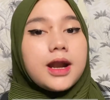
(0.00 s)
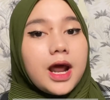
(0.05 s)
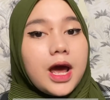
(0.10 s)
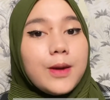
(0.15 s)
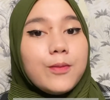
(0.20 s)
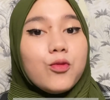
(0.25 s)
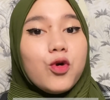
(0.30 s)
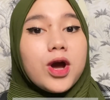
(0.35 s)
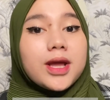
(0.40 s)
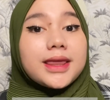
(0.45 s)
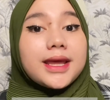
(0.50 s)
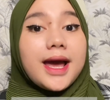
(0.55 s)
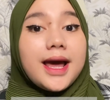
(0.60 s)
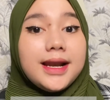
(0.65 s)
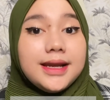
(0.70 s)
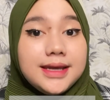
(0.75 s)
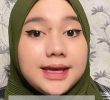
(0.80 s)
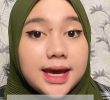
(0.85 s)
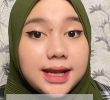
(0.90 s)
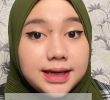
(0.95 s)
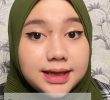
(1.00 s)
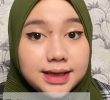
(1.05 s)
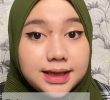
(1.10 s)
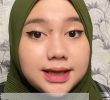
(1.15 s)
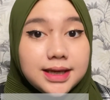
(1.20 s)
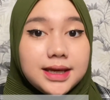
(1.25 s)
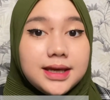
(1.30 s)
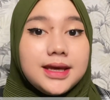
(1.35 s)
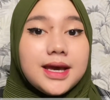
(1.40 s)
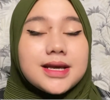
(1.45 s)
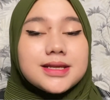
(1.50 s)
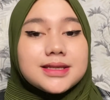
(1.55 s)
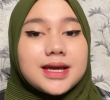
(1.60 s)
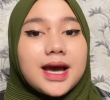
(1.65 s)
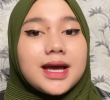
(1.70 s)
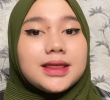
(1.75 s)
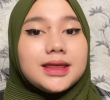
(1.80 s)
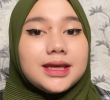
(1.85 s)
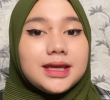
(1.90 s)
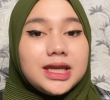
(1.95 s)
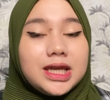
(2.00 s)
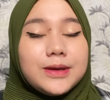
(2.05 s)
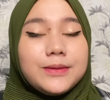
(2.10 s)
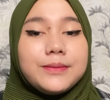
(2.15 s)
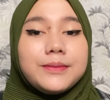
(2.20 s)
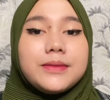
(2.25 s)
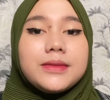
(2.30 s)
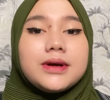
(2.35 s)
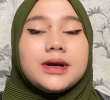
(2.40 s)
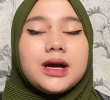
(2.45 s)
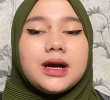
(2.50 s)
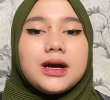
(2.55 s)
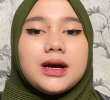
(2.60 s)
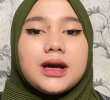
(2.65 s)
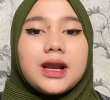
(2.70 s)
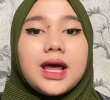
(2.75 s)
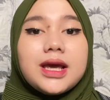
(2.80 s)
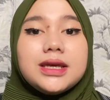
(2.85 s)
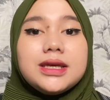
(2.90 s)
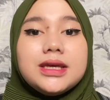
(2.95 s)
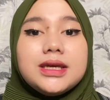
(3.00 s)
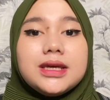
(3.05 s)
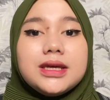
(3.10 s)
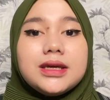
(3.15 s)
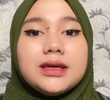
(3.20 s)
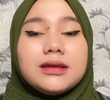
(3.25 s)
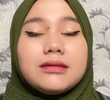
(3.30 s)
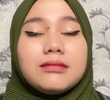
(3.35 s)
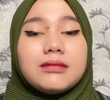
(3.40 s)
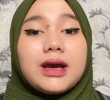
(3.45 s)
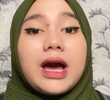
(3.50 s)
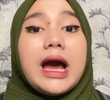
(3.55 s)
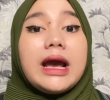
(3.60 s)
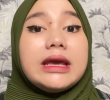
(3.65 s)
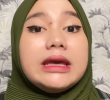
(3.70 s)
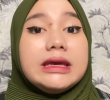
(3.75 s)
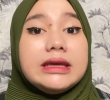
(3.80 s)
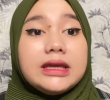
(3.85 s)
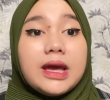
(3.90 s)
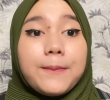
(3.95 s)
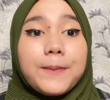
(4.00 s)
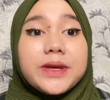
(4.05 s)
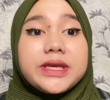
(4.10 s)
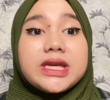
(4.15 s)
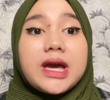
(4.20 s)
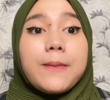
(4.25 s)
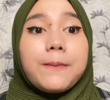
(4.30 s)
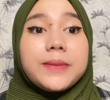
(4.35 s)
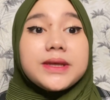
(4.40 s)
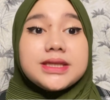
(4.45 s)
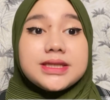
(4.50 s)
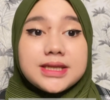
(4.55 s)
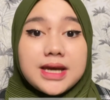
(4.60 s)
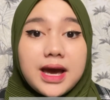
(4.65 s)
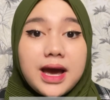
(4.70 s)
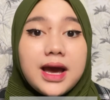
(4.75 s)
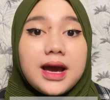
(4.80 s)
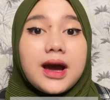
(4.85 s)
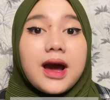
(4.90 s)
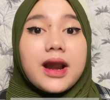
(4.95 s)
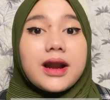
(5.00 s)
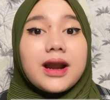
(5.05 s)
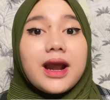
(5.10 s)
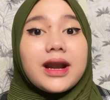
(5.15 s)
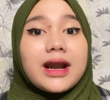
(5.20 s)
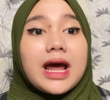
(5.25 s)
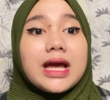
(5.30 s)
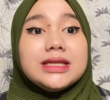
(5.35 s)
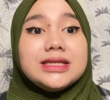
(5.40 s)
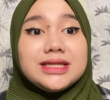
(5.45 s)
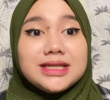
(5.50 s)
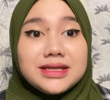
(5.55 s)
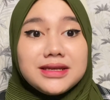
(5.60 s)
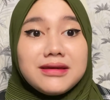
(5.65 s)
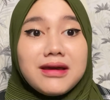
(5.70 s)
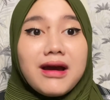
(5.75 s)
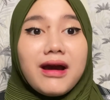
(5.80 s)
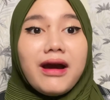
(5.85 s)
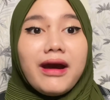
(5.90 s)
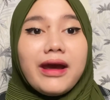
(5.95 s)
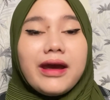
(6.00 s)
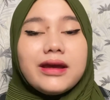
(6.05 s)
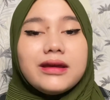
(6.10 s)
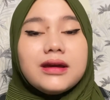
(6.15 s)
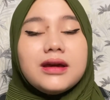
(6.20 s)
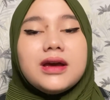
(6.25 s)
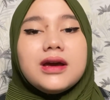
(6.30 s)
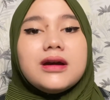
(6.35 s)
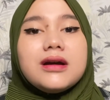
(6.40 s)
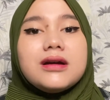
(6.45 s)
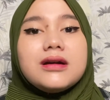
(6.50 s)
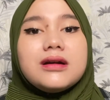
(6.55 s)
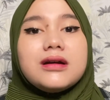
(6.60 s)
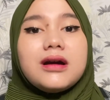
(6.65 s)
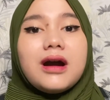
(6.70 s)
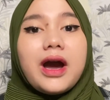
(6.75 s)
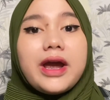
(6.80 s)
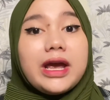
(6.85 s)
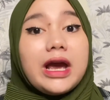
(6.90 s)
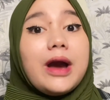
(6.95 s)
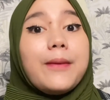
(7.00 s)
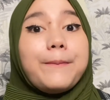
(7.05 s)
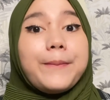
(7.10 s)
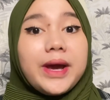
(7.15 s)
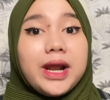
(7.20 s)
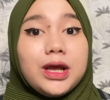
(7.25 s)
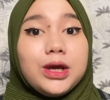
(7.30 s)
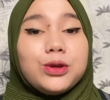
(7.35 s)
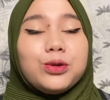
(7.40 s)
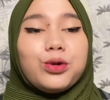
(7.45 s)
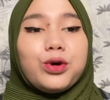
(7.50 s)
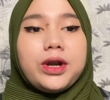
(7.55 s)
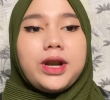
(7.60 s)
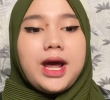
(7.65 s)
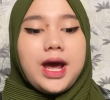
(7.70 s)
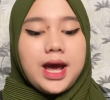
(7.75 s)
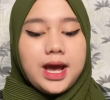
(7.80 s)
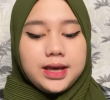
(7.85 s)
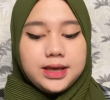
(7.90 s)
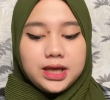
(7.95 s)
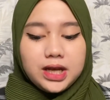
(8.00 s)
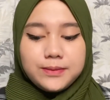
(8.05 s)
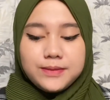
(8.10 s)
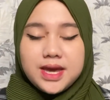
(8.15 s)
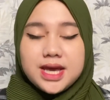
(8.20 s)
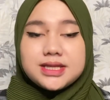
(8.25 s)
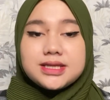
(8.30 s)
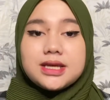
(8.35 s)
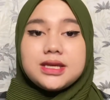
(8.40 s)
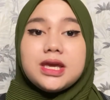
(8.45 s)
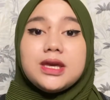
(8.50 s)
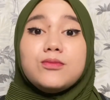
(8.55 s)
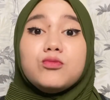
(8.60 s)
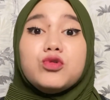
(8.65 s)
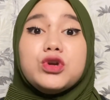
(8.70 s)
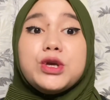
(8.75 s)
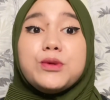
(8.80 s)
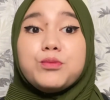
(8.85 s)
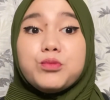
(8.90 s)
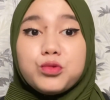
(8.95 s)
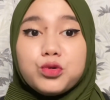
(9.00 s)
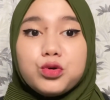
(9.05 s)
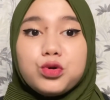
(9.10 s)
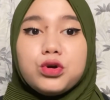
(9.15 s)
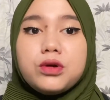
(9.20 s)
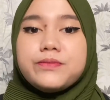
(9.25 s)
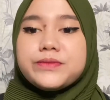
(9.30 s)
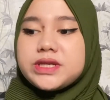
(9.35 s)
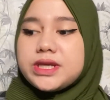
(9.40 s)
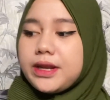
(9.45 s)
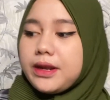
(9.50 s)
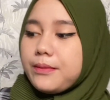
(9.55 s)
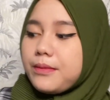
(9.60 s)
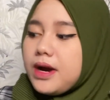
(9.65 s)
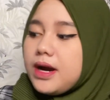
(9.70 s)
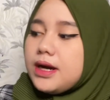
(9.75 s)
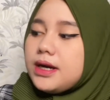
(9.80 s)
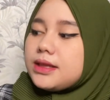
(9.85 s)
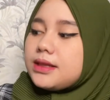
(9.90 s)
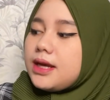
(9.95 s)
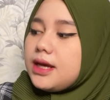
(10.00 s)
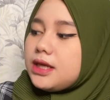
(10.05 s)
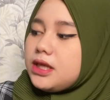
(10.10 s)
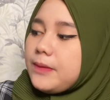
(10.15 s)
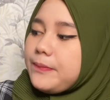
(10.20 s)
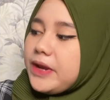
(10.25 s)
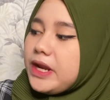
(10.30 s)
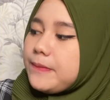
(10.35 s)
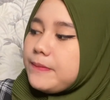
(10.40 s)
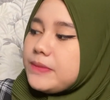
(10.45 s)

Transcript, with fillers: Nah, buat kalian nih yang saat ini uh, lagi kakinya pecah-pecah karena rajin ya kayak uh, kayak ngepel gitu kena air biasanya ibu-ibu sering banget kakinya pada